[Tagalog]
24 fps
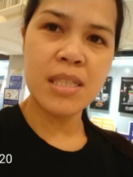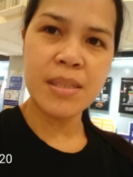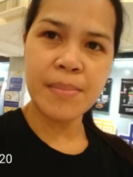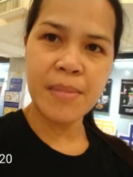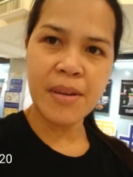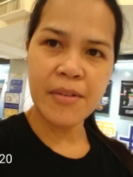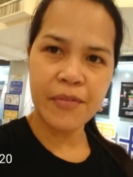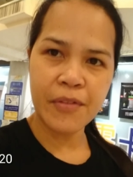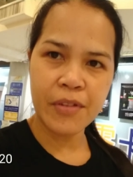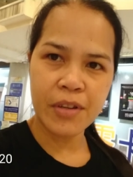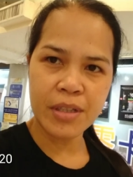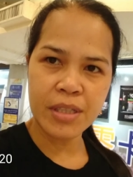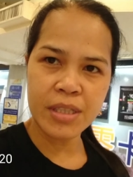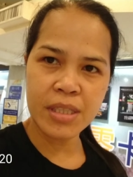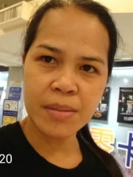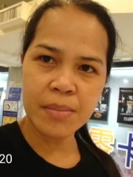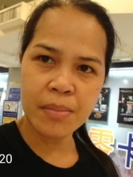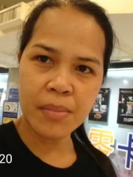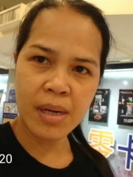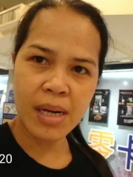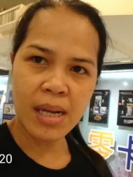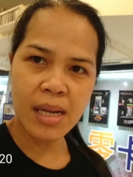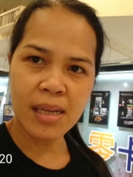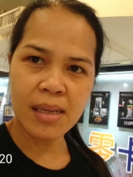it's my
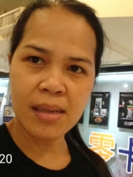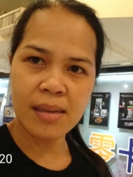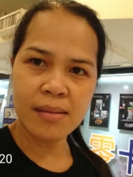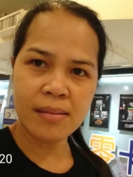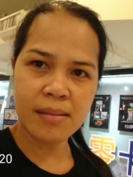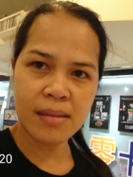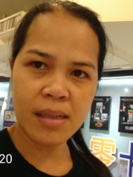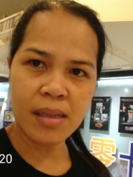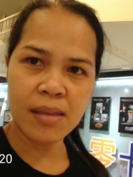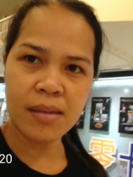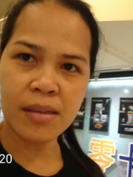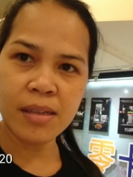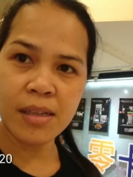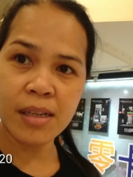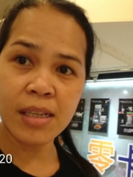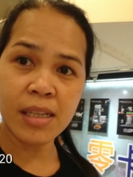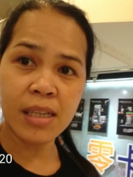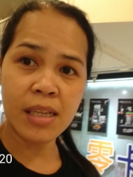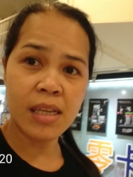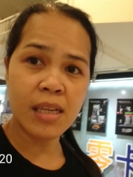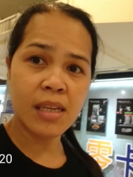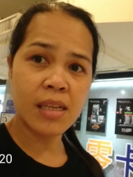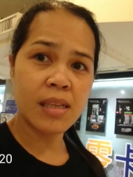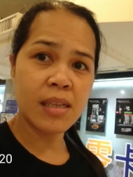first break
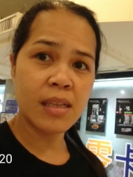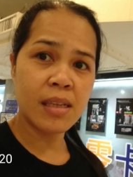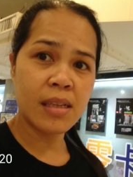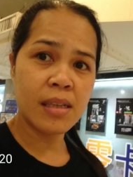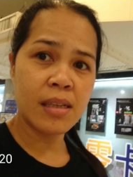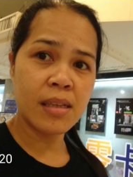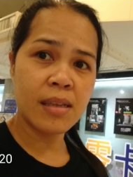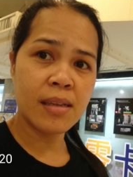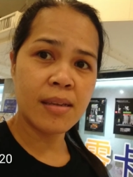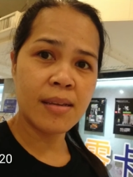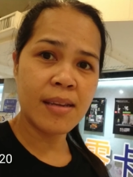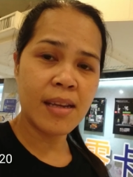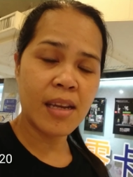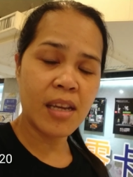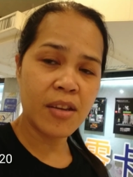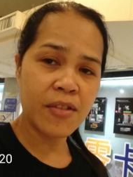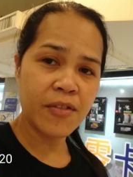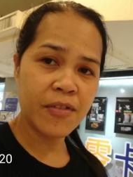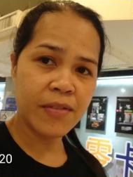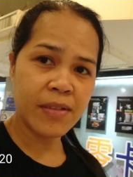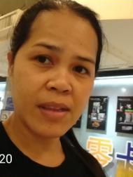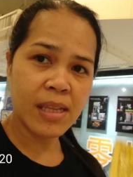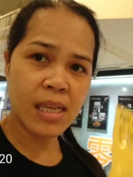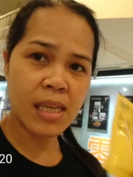10.30 in the
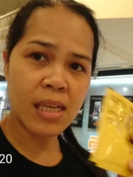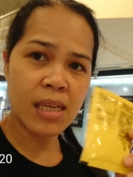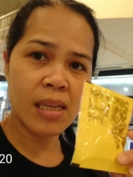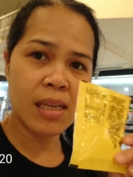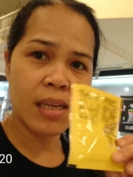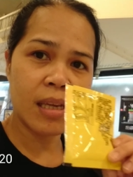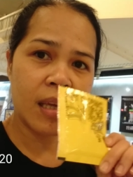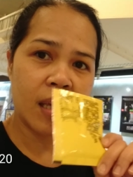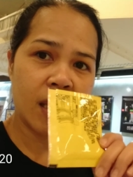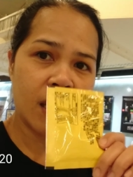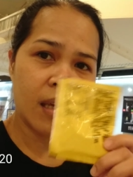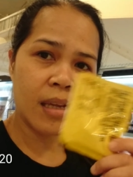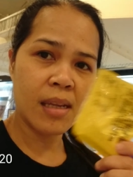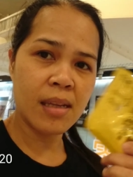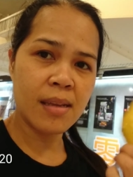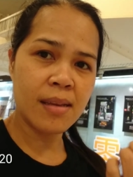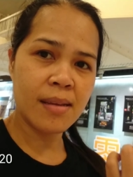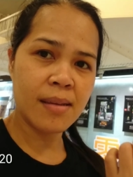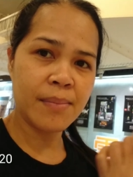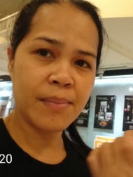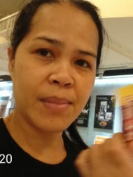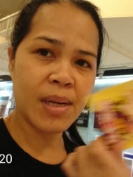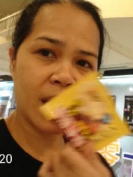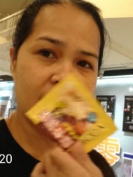evening
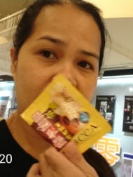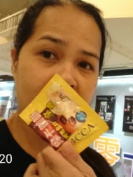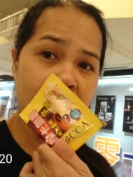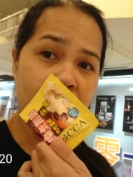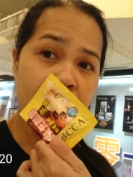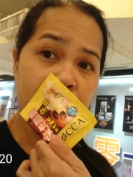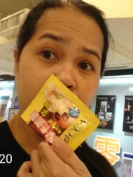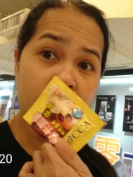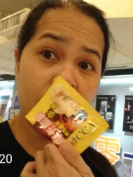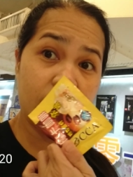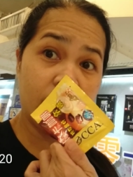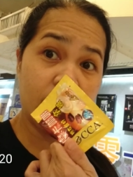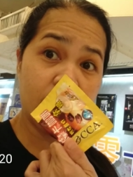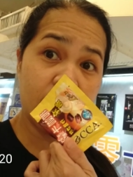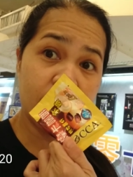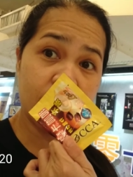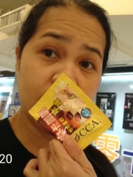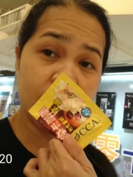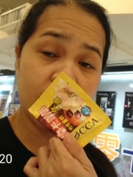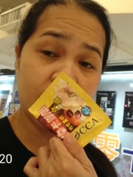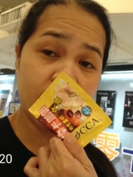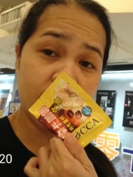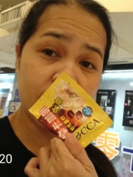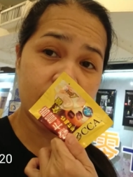and magkakapi na
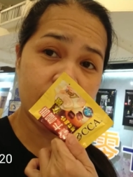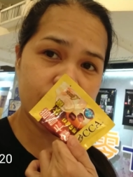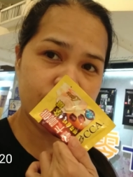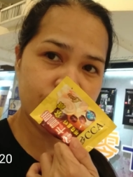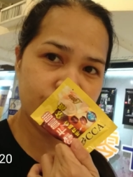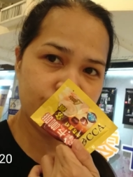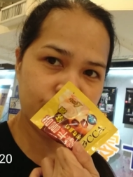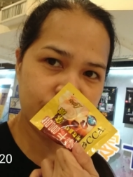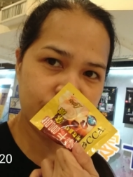yung uh,